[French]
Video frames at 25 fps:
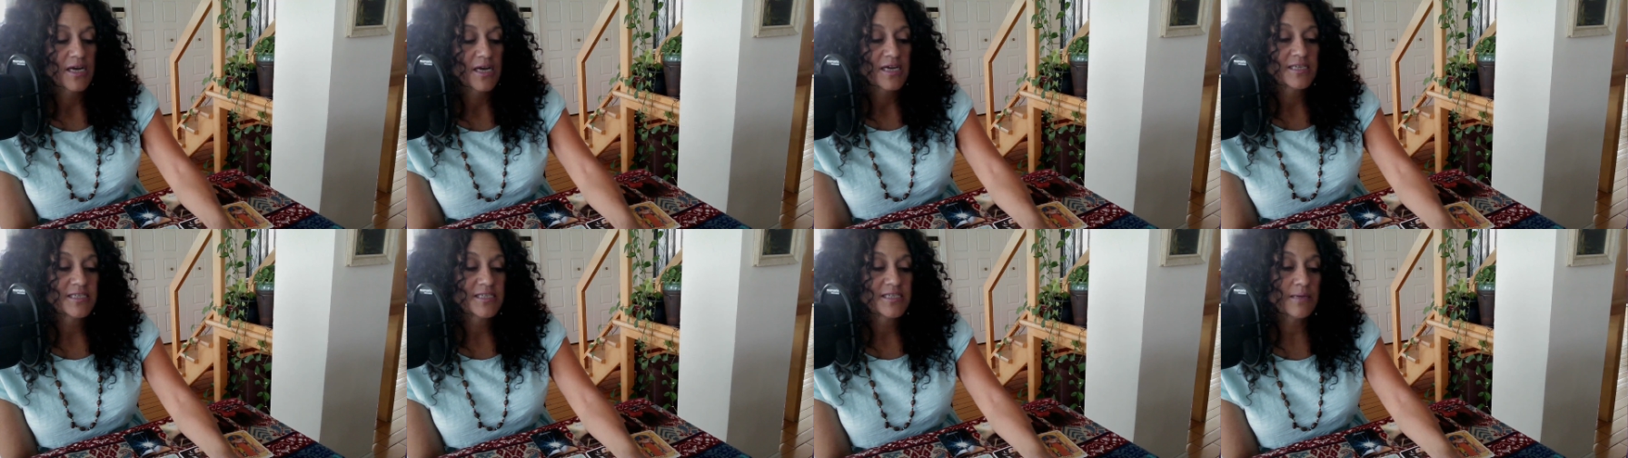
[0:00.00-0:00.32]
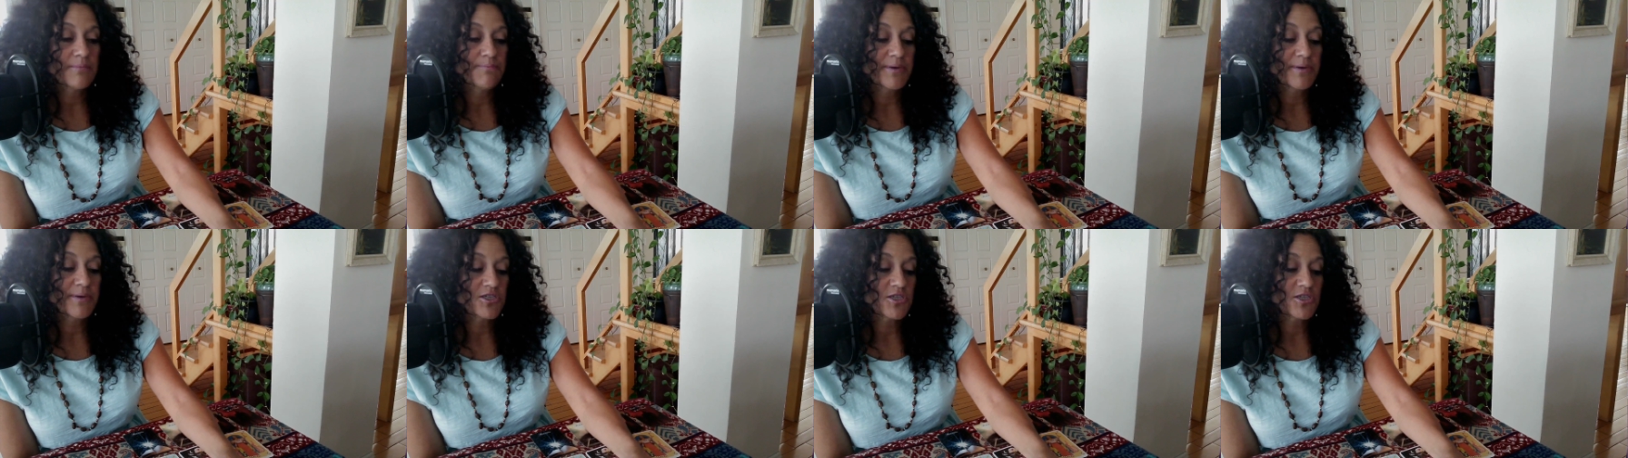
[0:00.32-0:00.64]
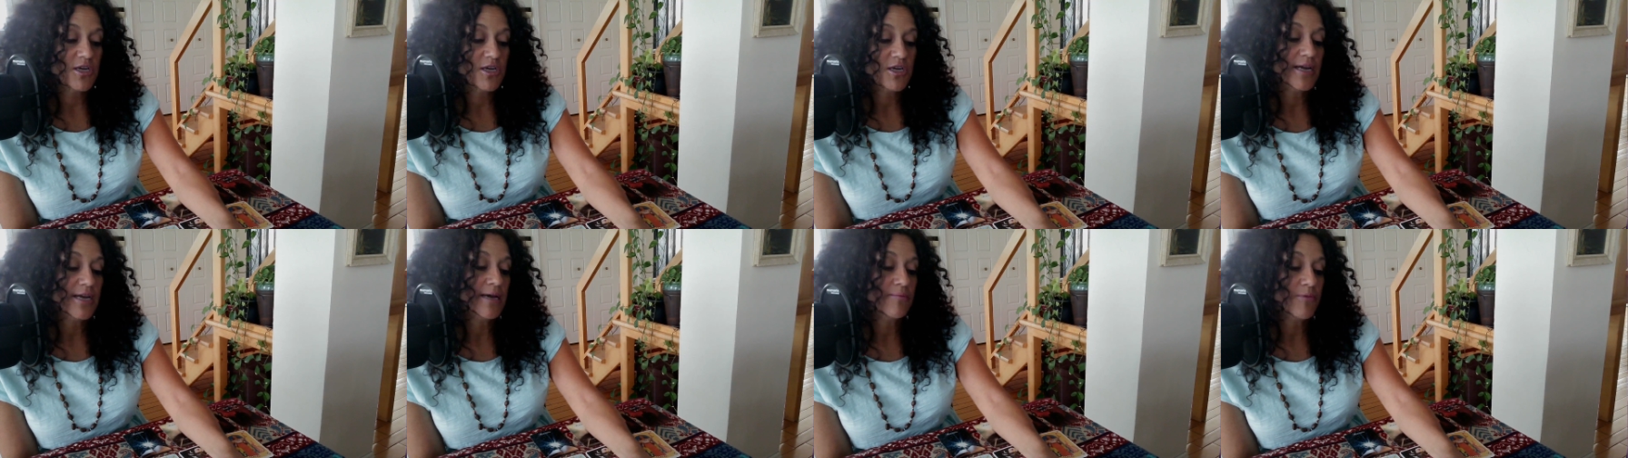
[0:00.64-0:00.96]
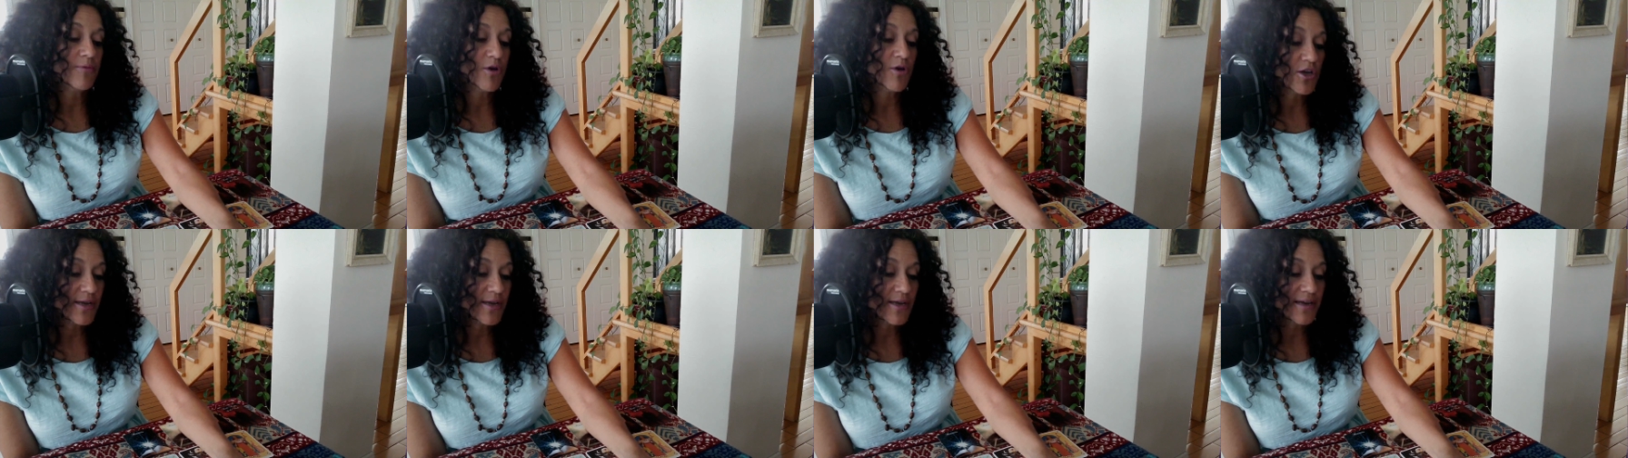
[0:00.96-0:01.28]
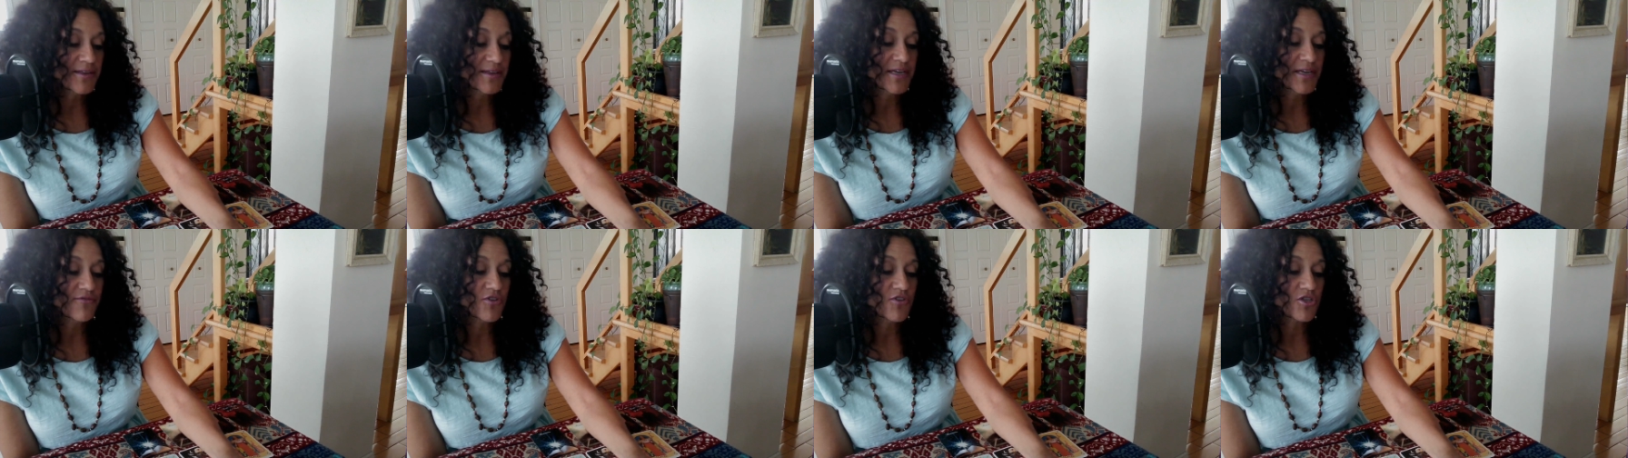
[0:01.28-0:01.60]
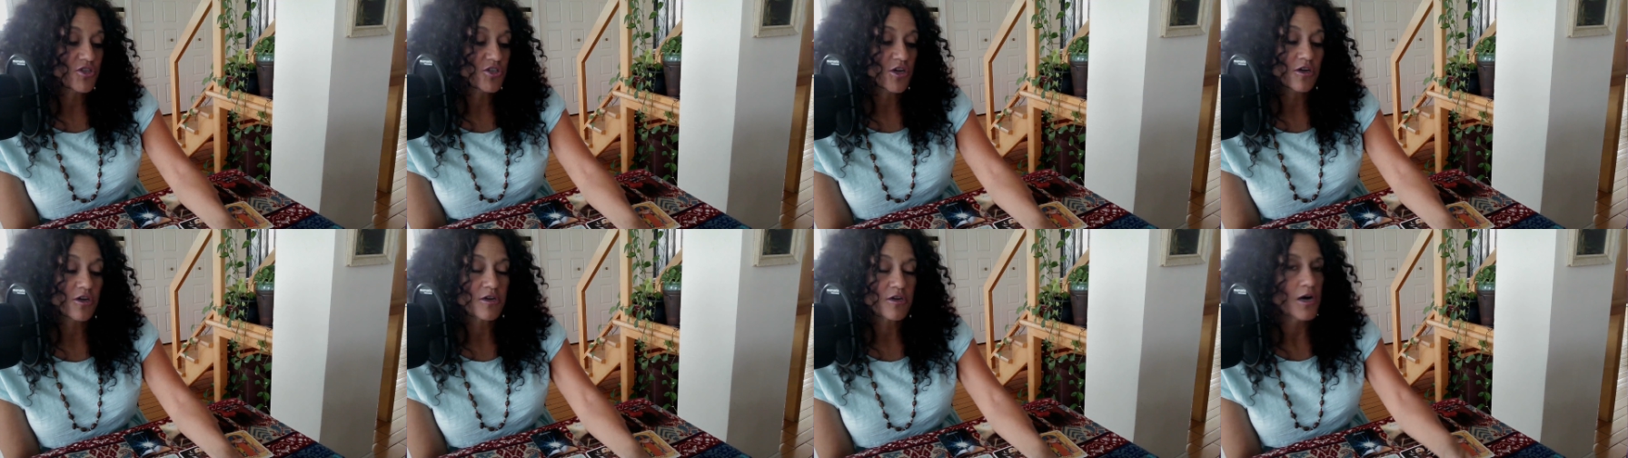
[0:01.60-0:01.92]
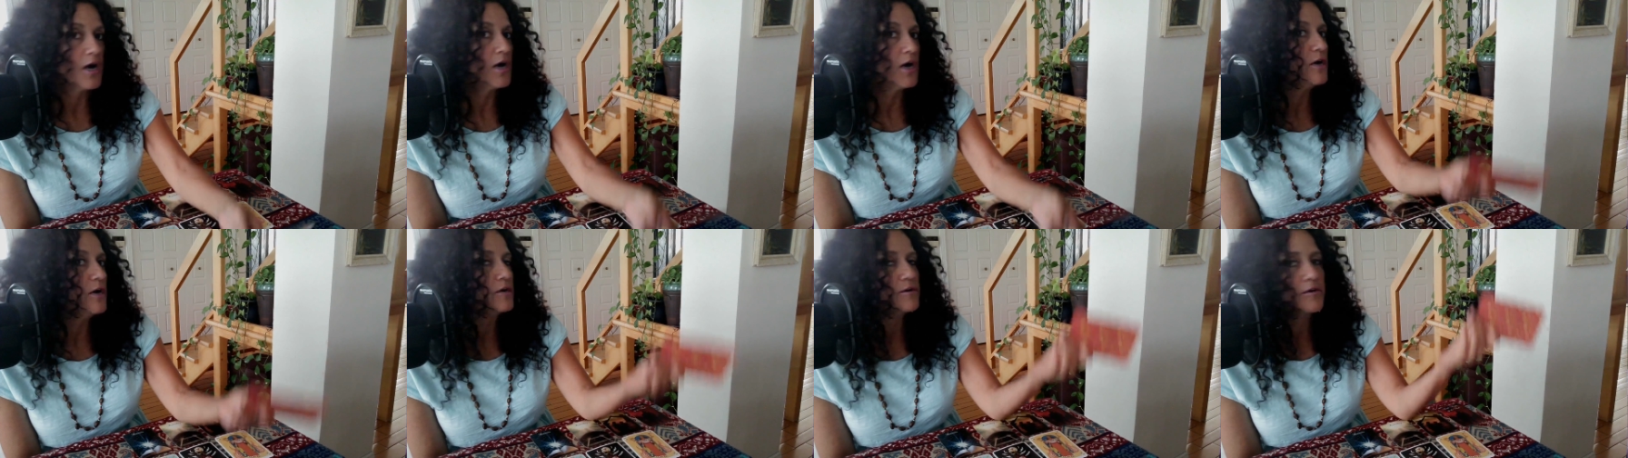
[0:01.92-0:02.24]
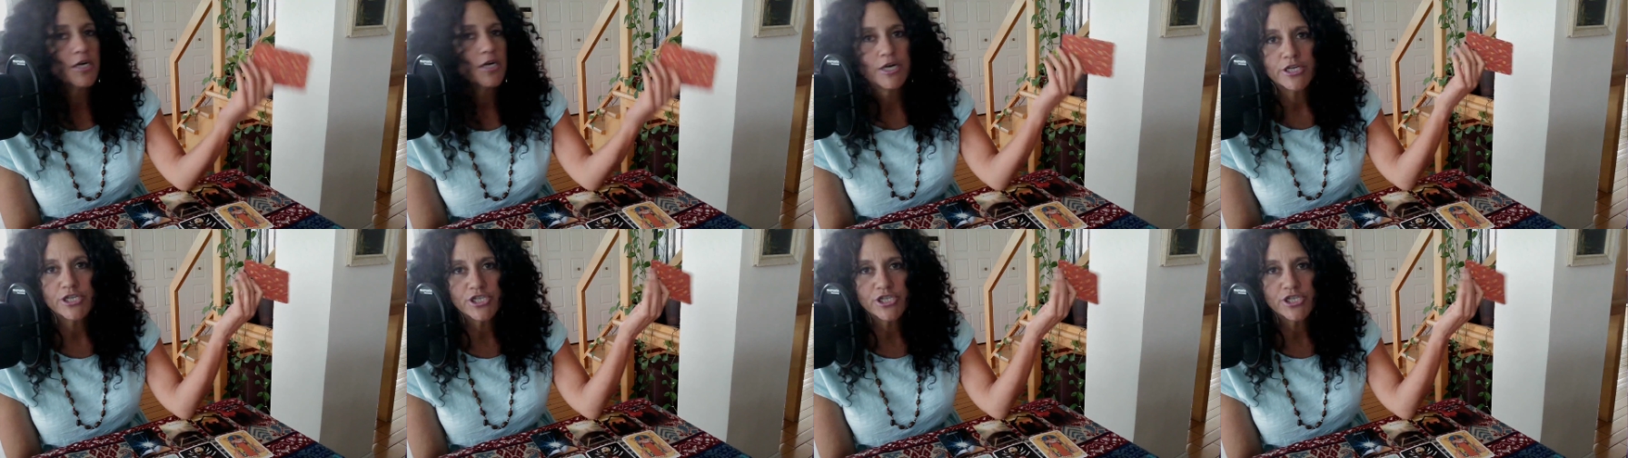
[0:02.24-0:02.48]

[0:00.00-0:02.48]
Cette personne aime regarder votre corps.